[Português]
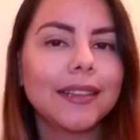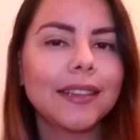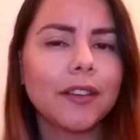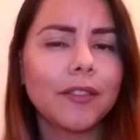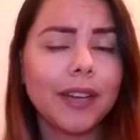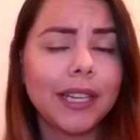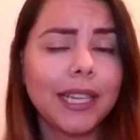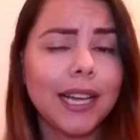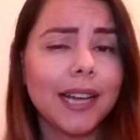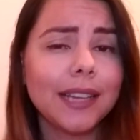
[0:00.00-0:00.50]
Na
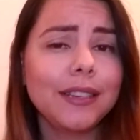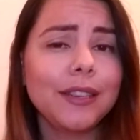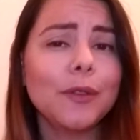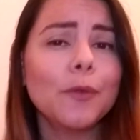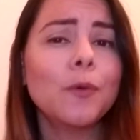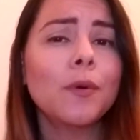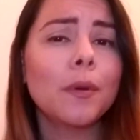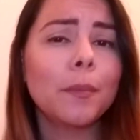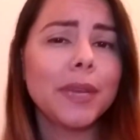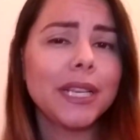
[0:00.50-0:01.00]
verdade,
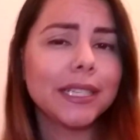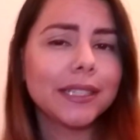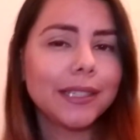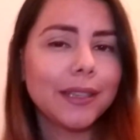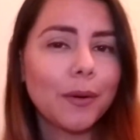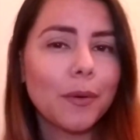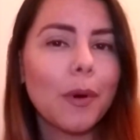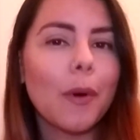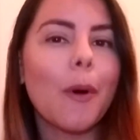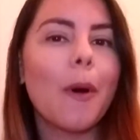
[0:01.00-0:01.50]
uma
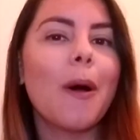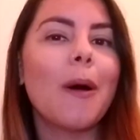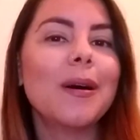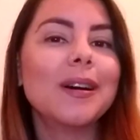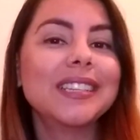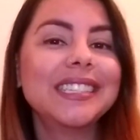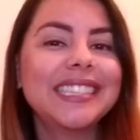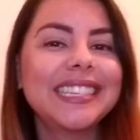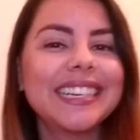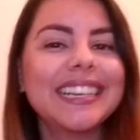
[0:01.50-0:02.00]
menção
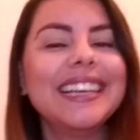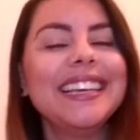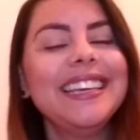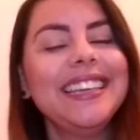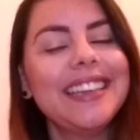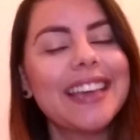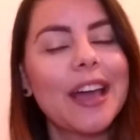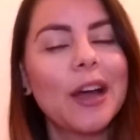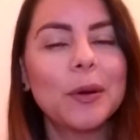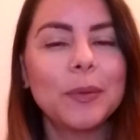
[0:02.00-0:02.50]
honrosa
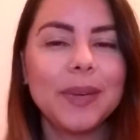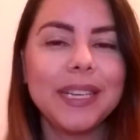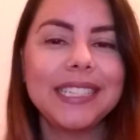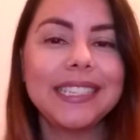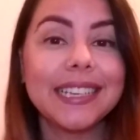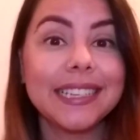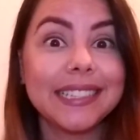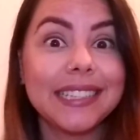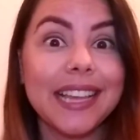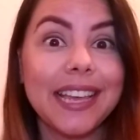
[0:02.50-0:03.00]
e
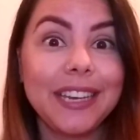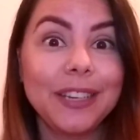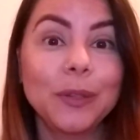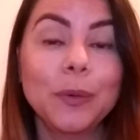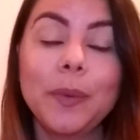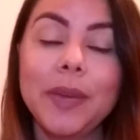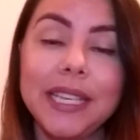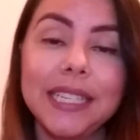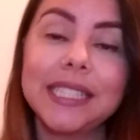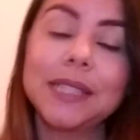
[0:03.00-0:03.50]
realmente a é série do
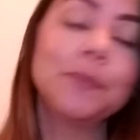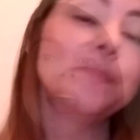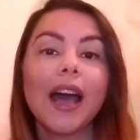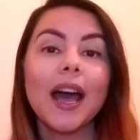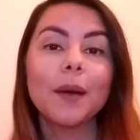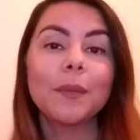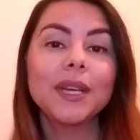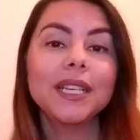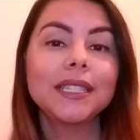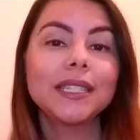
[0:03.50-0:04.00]
mês.
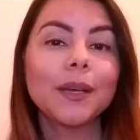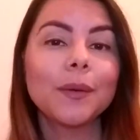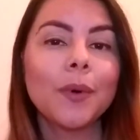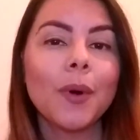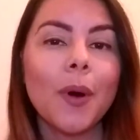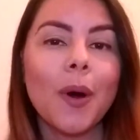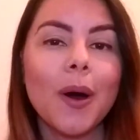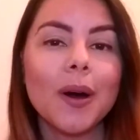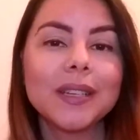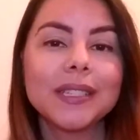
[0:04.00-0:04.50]
A menção
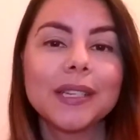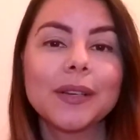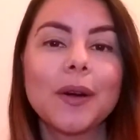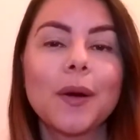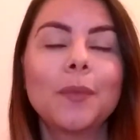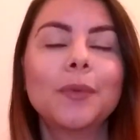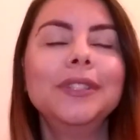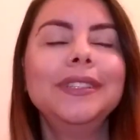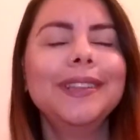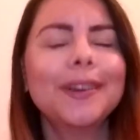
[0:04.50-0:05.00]
honrosa,
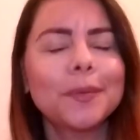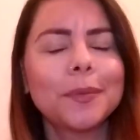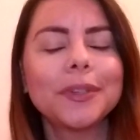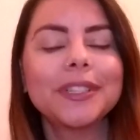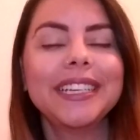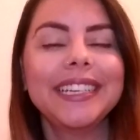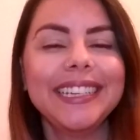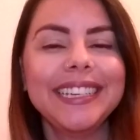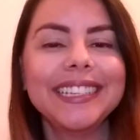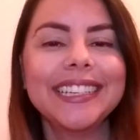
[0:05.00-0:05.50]
como não
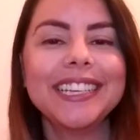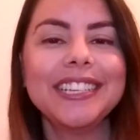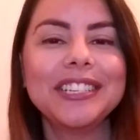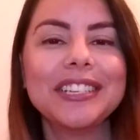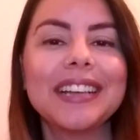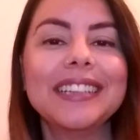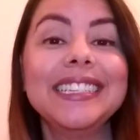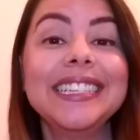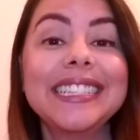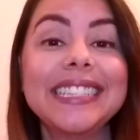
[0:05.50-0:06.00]
poderia
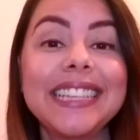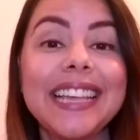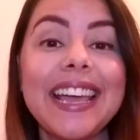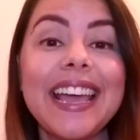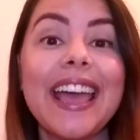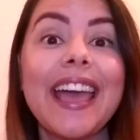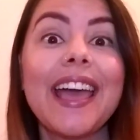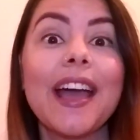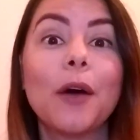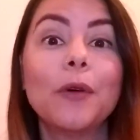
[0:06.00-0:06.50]
deixar de
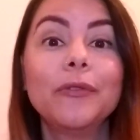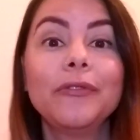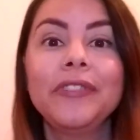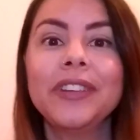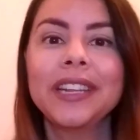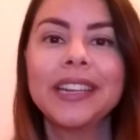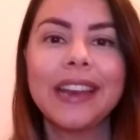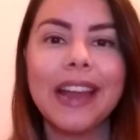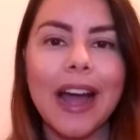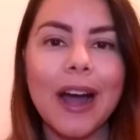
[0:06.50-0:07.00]
ser, é ao
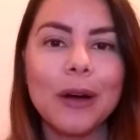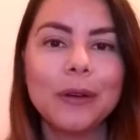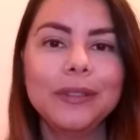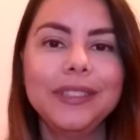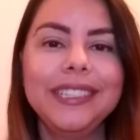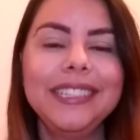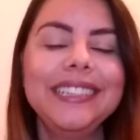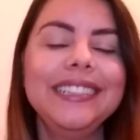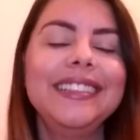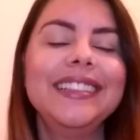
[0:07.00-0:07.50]
final
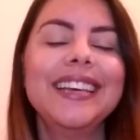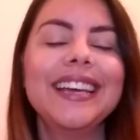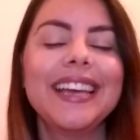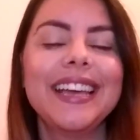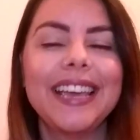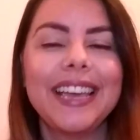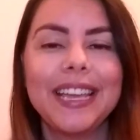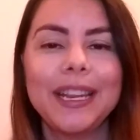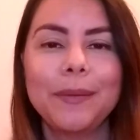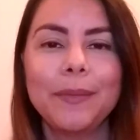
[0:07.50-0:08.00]
de The
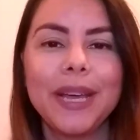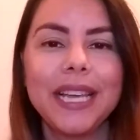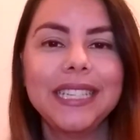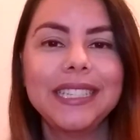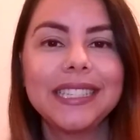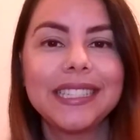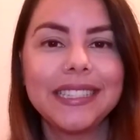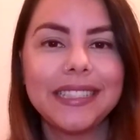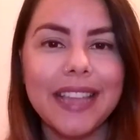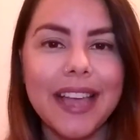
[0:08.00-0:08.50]

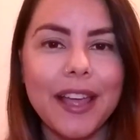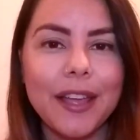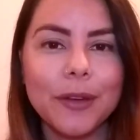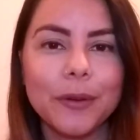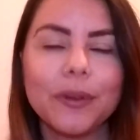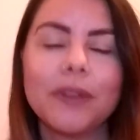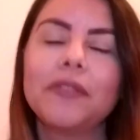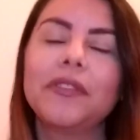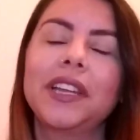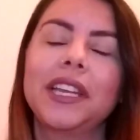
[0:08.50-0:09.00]
Handmaid's
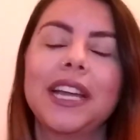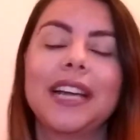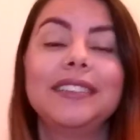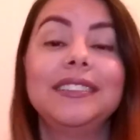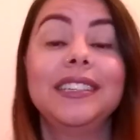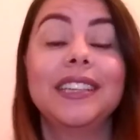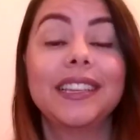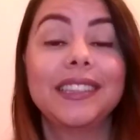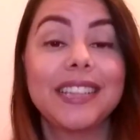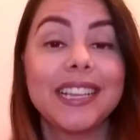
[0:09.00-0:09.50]
Tale, na
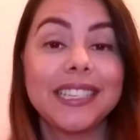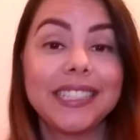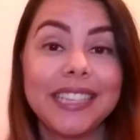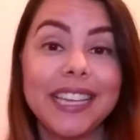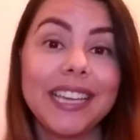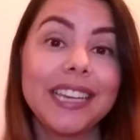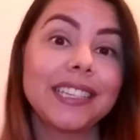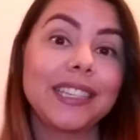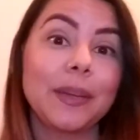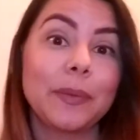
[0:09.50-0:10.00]
verdade, da
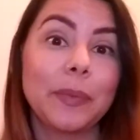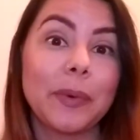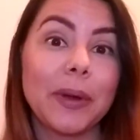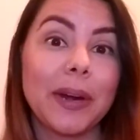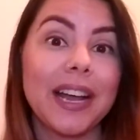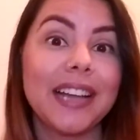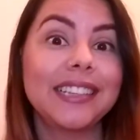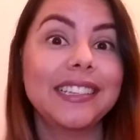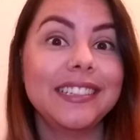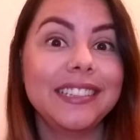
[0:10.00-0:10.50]
terceira
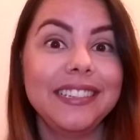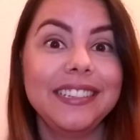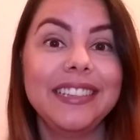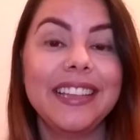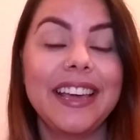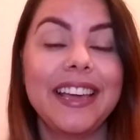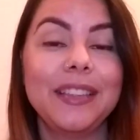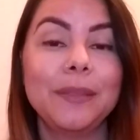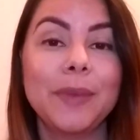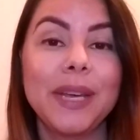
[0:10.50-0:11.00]
temporada de
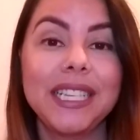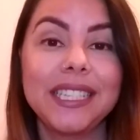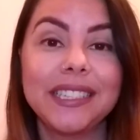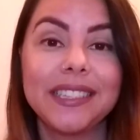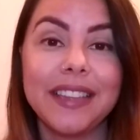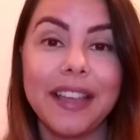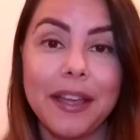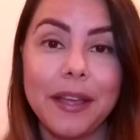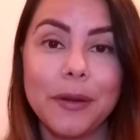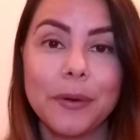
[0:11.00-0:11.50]
The Handmaid's
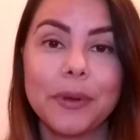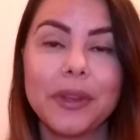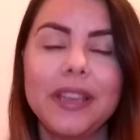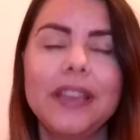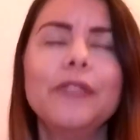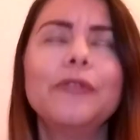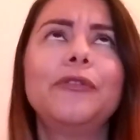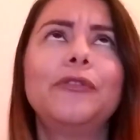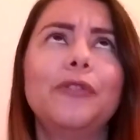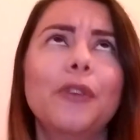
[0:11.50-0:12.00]
Tale,
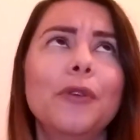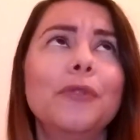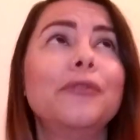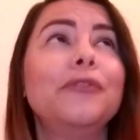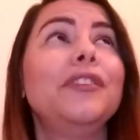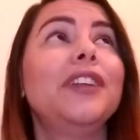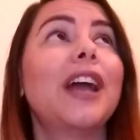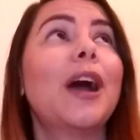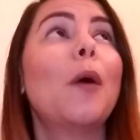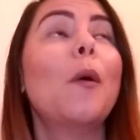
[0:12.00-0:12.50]
que foi um
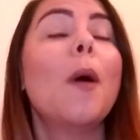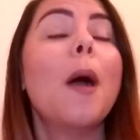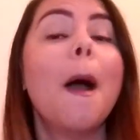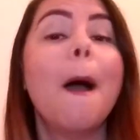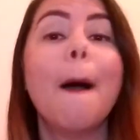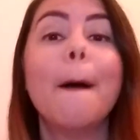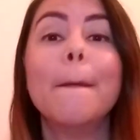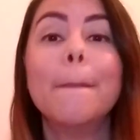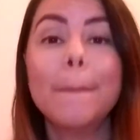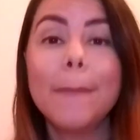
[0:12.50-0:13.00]
final
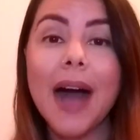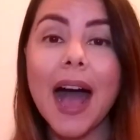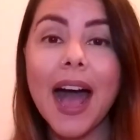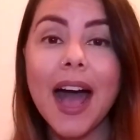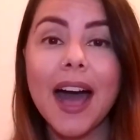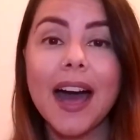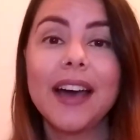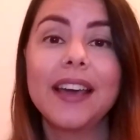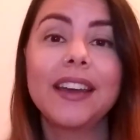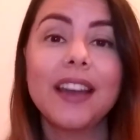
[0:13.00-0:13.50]

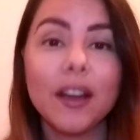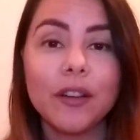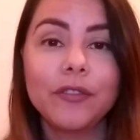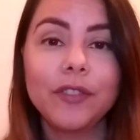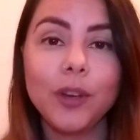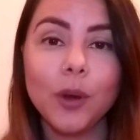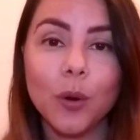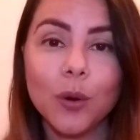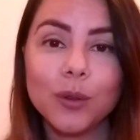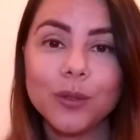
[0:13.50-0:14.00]

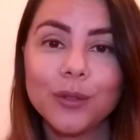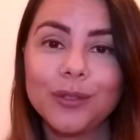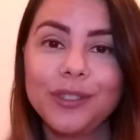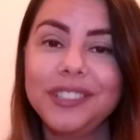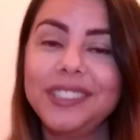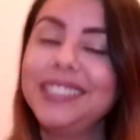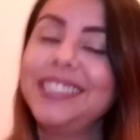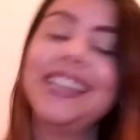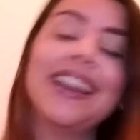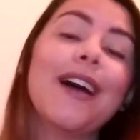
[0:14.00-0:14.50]
maravilhoso,
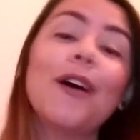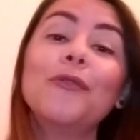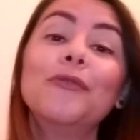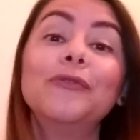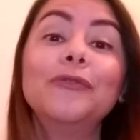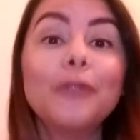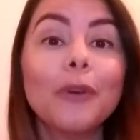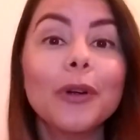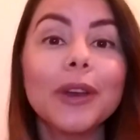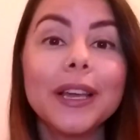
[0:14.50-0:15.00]
de tirar o
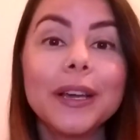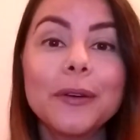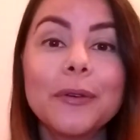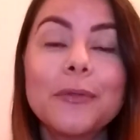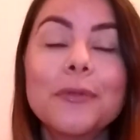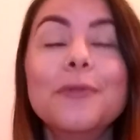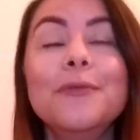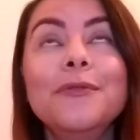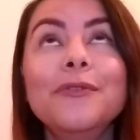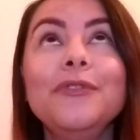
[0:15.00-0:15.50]

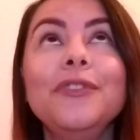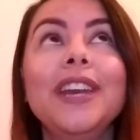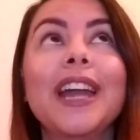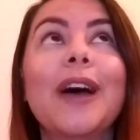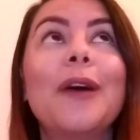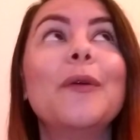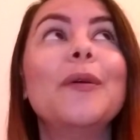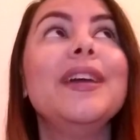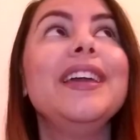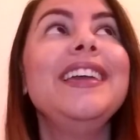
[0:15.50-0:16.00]
fôlego, um final